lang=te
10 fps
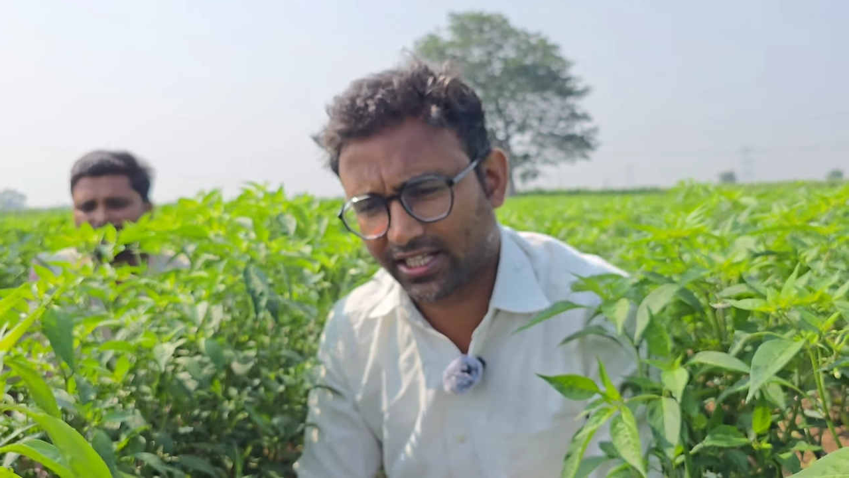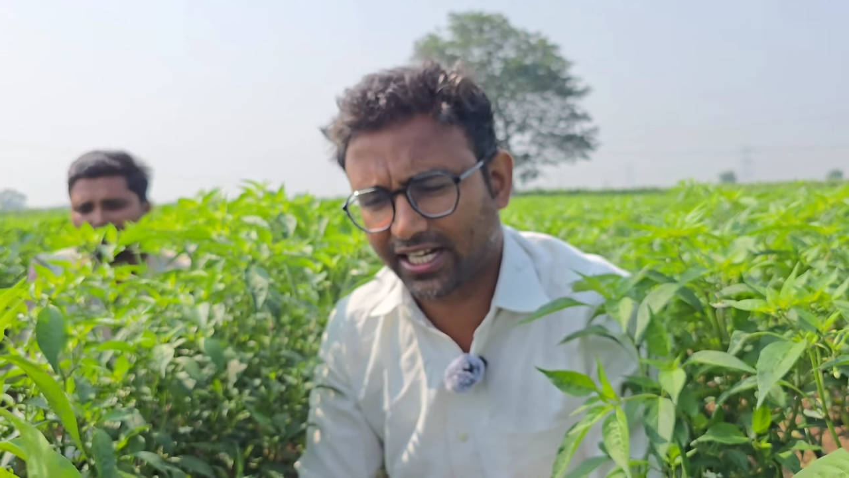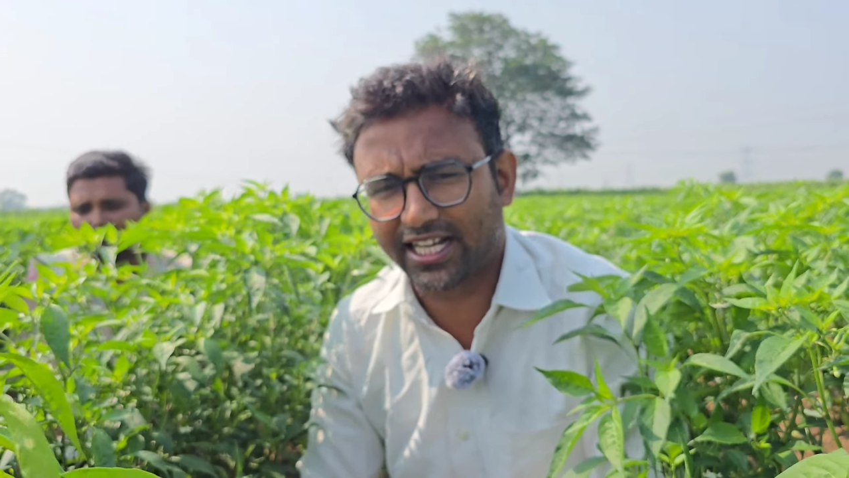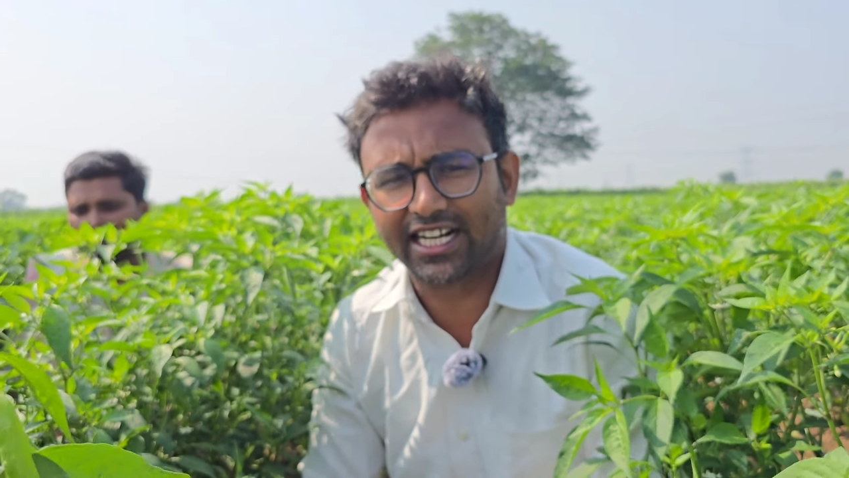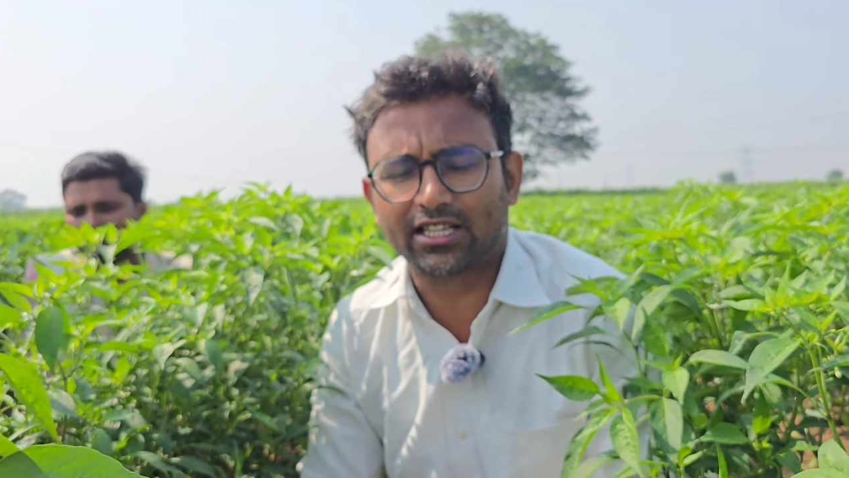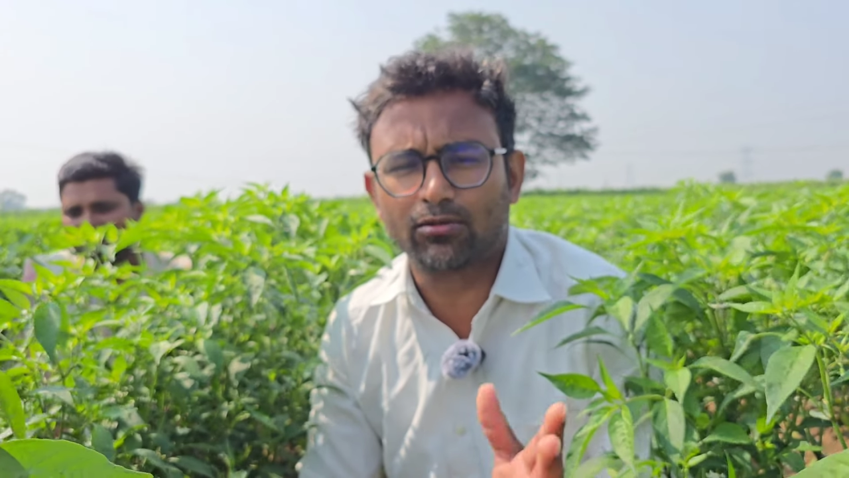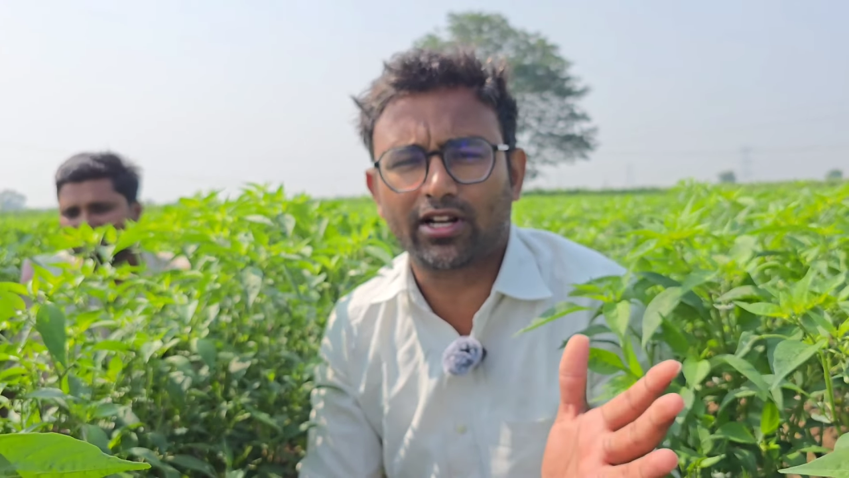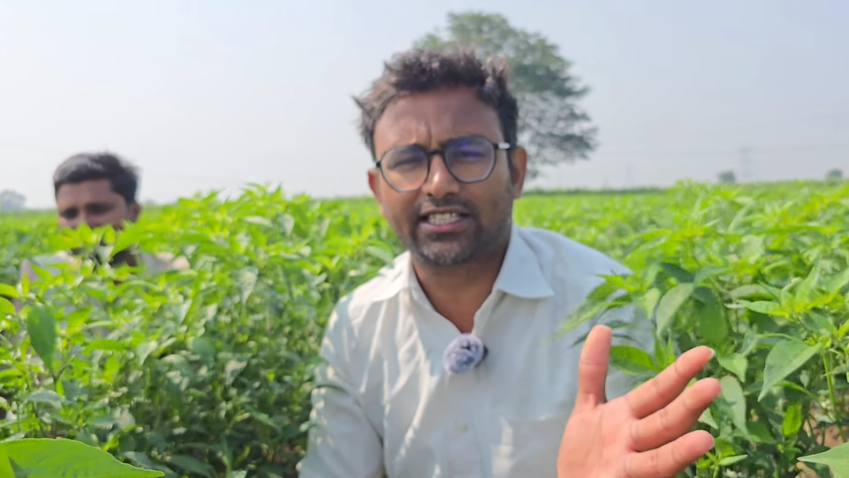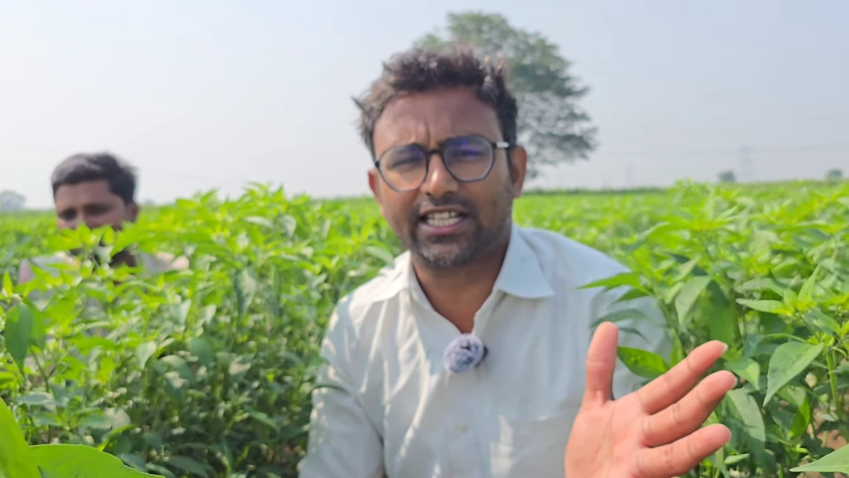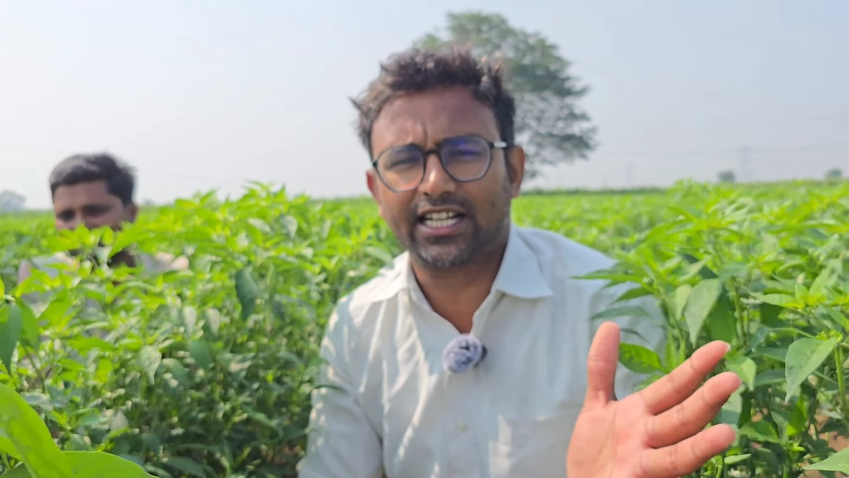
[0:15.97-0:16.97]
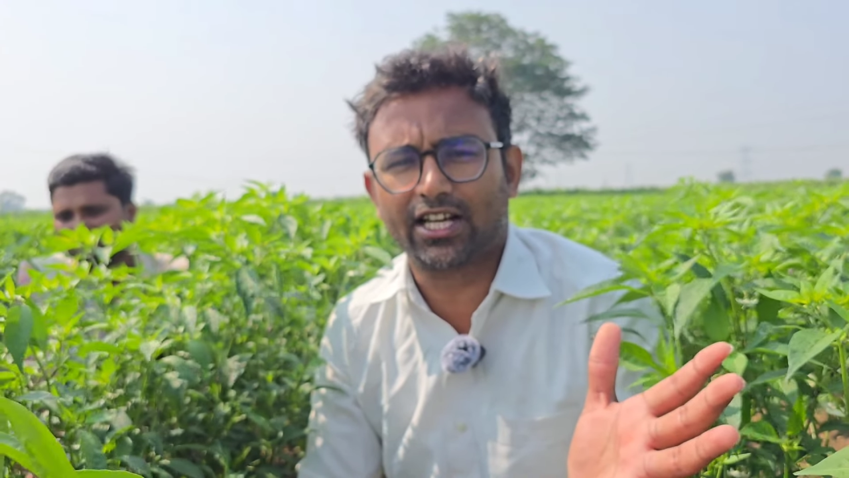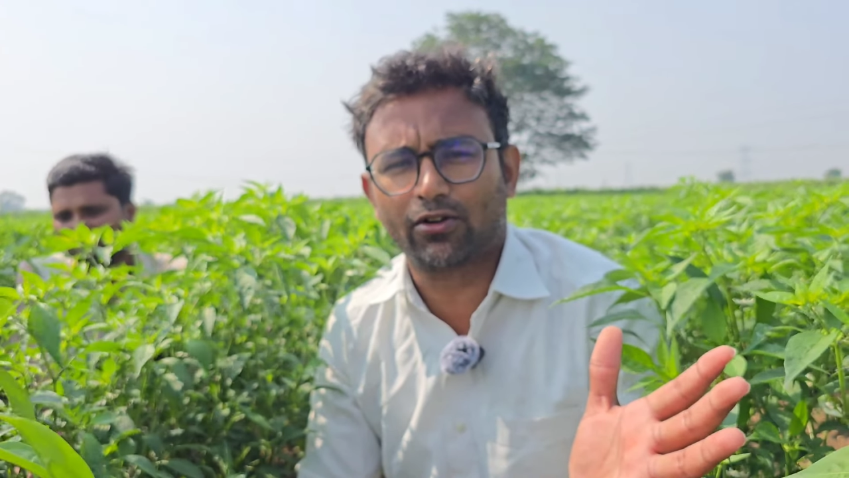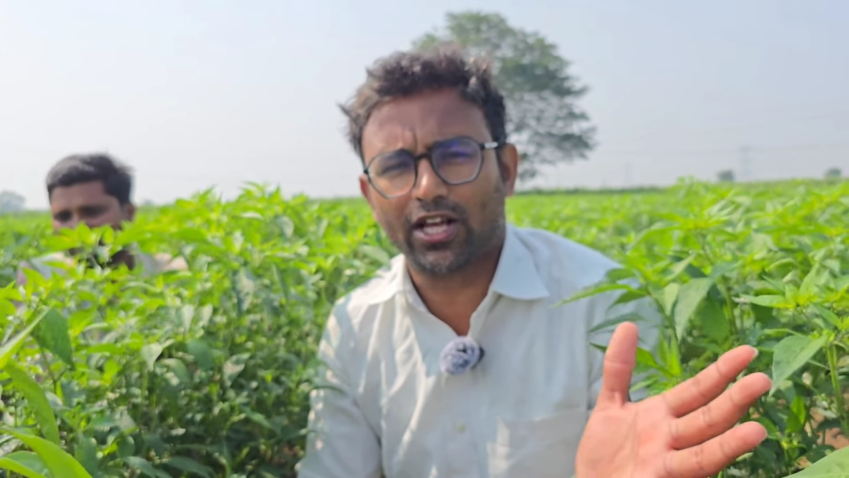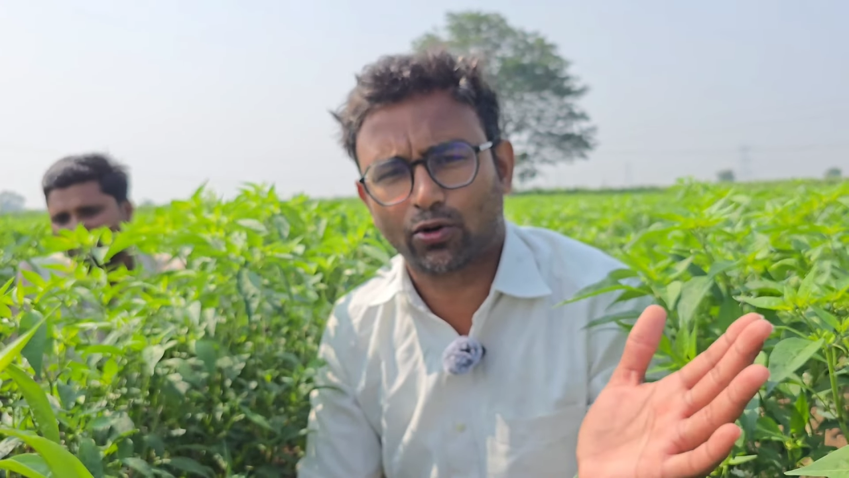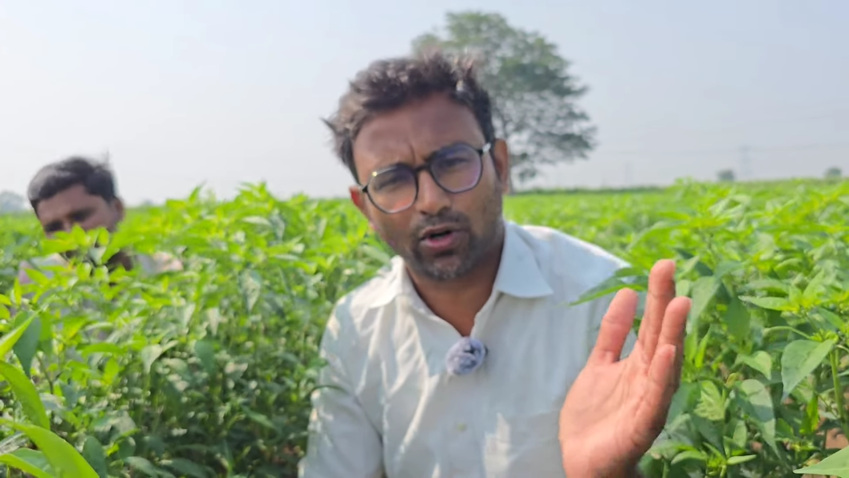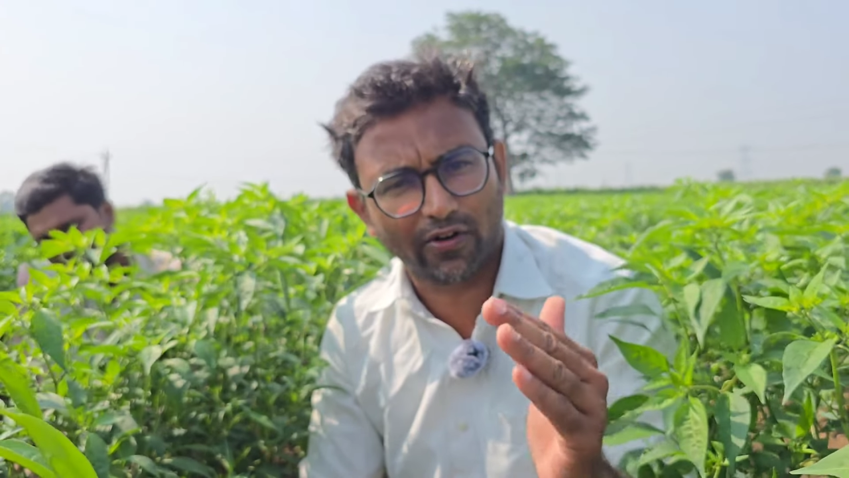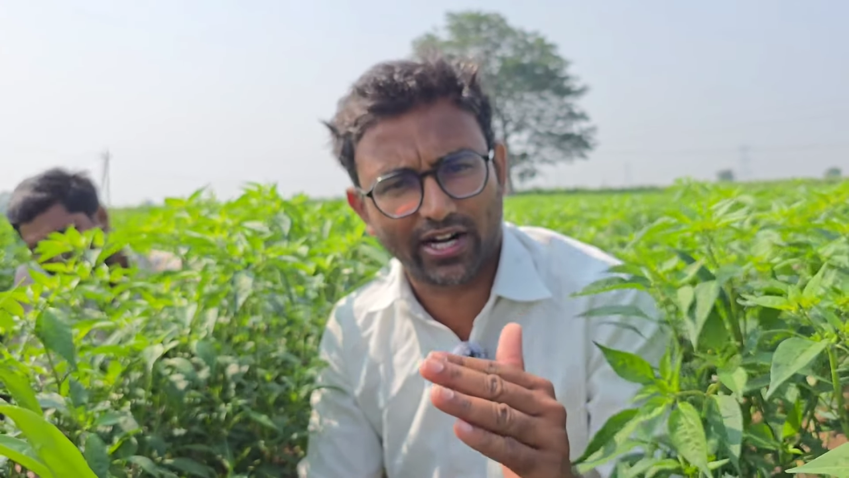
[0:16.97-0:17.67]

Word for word: ఎందుకంటే గతంలో రసాయనిక ఎరువులు ఎక్కువగా